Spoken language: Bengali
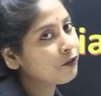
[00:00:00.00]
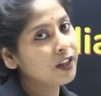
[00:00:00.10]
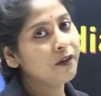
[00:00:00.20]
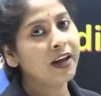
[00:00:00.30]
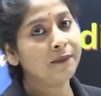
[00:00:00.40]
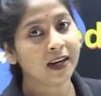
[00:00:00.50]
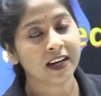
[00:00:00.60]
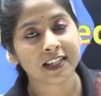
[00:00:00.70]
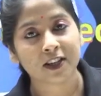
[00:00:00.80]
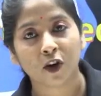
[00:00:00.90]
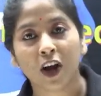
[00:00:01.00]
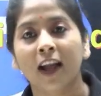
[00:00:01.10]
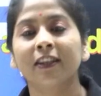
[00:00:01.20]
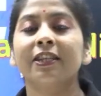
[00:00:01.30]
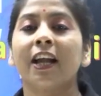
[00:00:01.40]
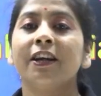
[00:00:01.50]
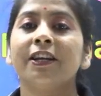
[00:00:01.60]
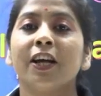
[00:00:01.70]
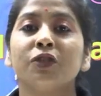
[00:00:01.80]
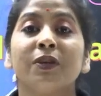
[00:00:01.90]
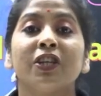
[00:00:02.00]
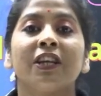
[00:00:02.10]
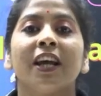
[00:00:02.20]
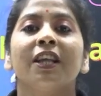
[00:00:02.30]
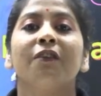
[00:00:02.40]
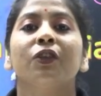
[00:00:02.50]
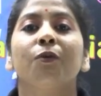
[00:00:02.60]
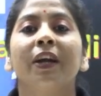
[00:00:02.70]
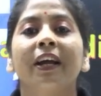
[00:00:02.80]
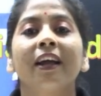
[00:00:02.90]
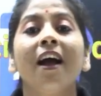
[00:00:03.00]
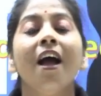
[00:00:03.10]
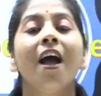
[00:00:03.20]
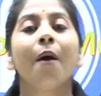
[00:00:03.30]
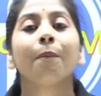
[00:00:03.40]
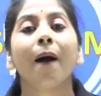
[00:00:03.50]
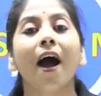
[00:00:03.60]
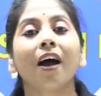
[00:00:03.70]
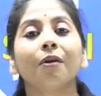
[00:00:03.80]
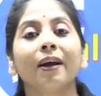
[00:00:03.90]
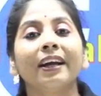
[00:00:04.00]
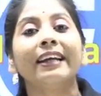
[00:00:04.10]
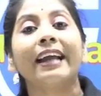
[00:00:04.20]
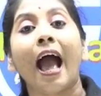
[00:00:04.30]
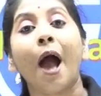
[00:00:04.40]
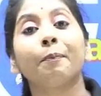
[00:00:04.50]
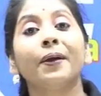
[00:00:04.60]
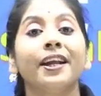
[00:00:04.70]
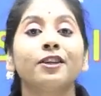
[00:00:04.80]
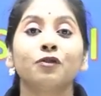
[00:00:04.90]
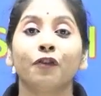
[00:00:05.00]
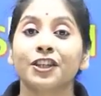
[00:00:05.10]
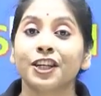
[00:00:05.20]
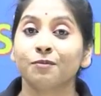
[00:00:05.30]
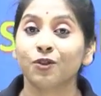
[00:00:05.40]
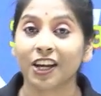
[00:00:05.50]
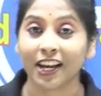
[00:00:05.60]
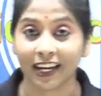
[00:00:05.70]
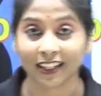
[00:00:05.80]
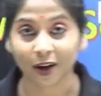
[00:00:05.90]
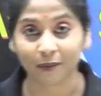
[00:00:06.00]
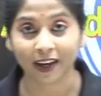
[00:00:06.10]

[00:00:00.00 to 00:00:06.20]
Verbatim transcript: দেবে বা নিজে যখন হাতে স্যালারিটা আসবে সেটাই দেখবে তোমার একটা পারমানেন্ট হ্যাপিনেস ফেসের মধ্যে লেগে থাকবে